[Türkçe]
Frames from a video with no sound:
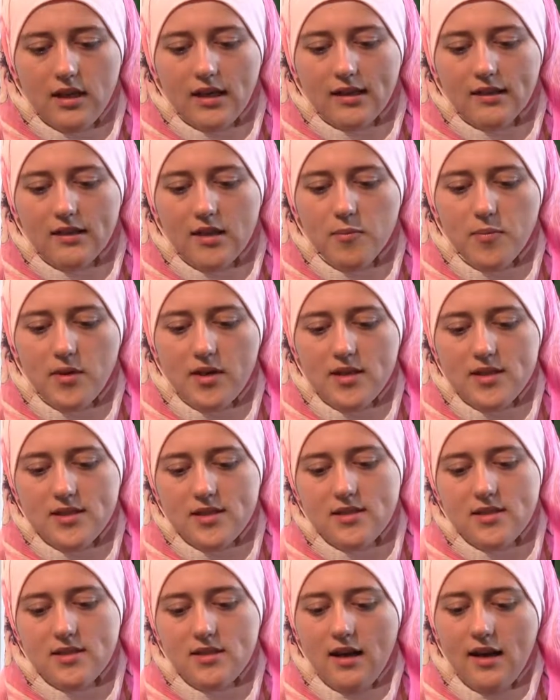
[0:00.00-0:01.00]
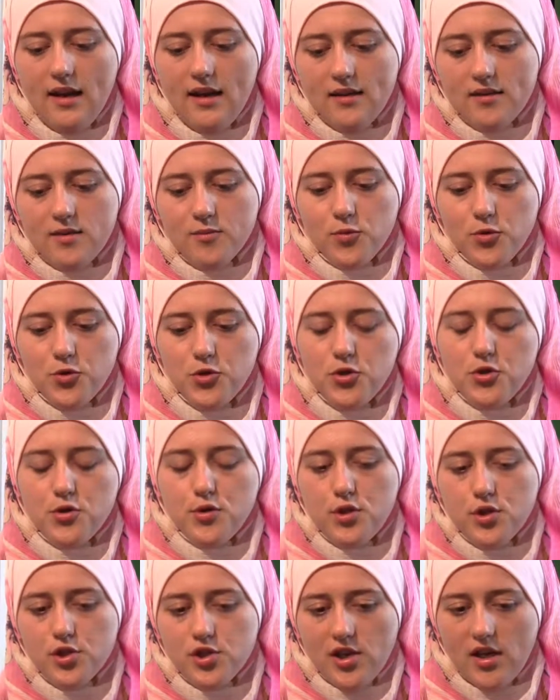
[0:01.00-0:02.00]
Aslında İslam dininde hiç
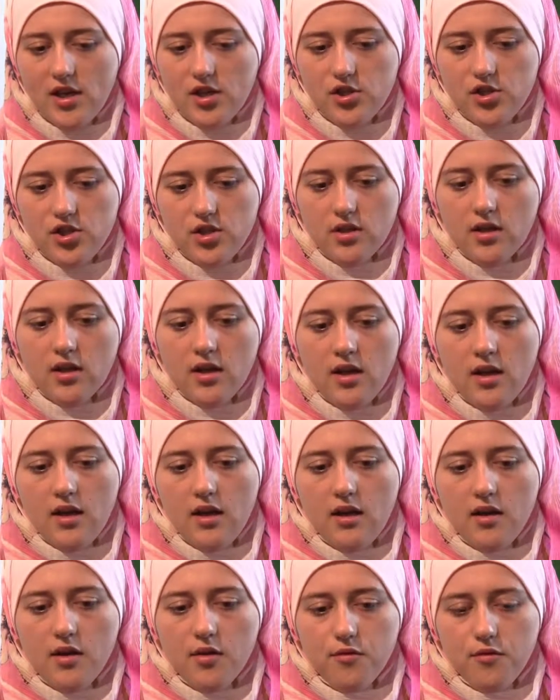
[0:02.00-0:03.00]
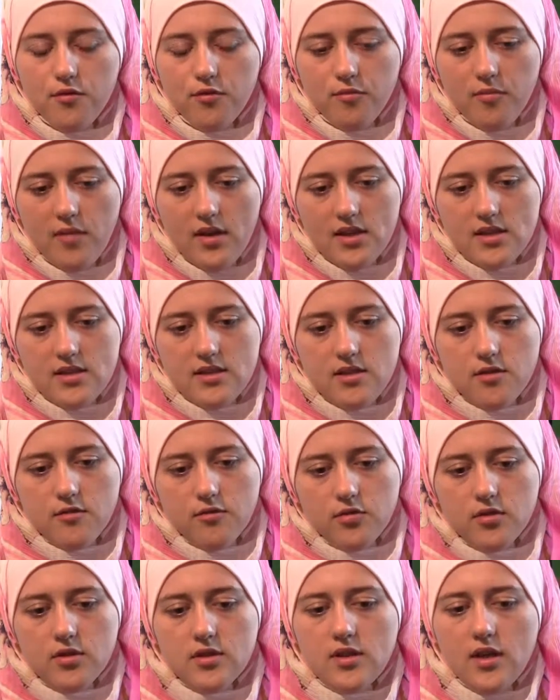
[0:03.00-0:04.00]
kimsenin hakları kısıtlanmaz.
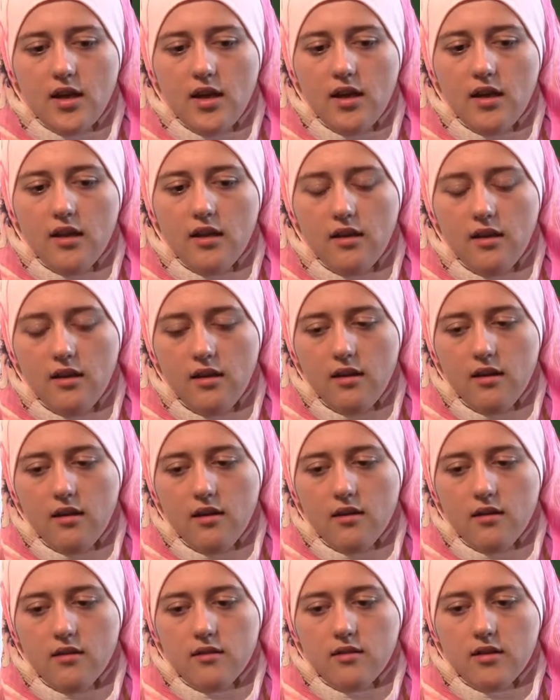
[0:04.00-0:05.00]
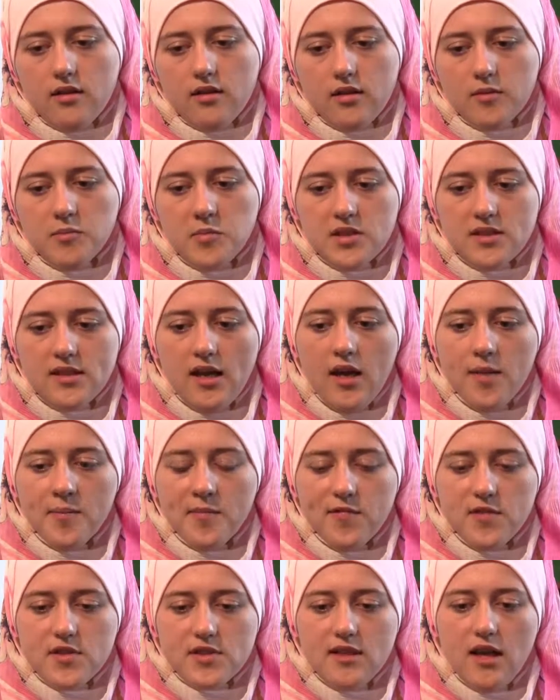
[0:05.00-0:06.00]
Ne kadın hakları çiğnenir
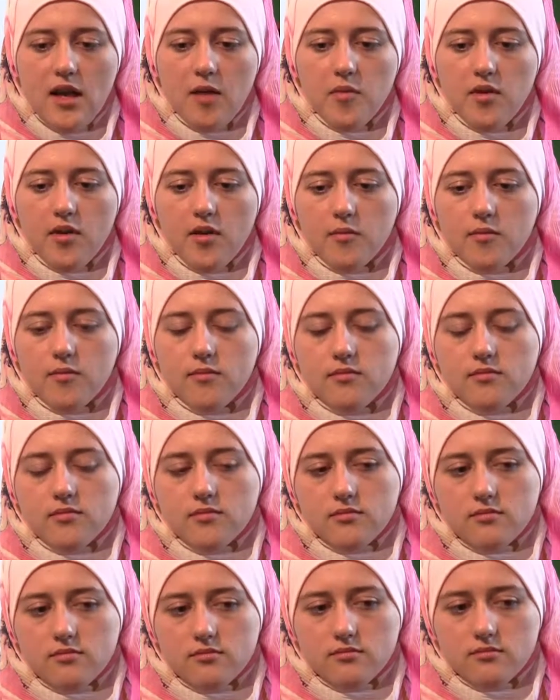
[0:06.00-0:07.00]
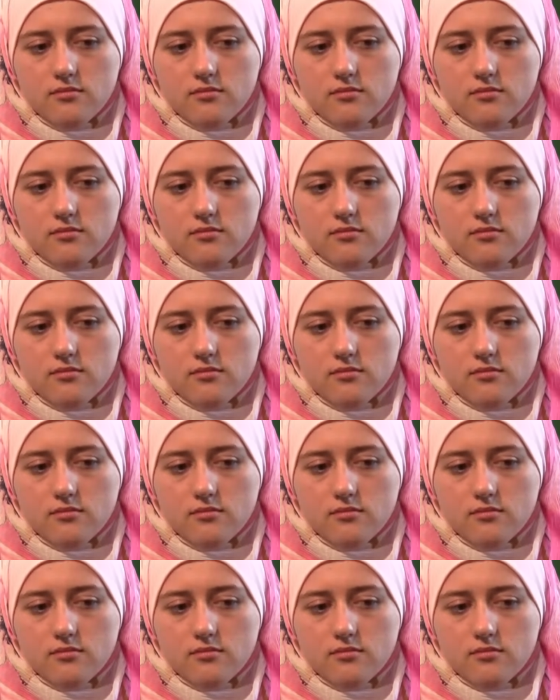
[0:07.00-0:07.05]
ne de erkek hakları.